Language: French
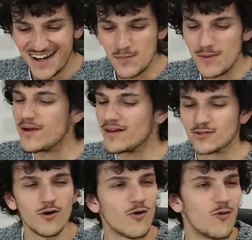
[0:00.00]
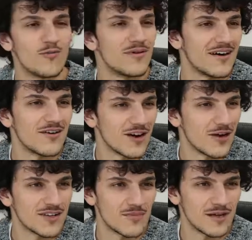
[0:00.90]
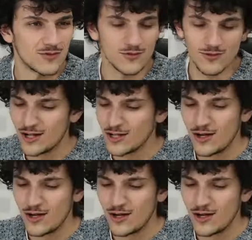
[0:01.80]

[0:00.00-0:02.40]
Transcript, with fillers: Euh, mais plein d'autres grands groupes. Hein. on a plein de,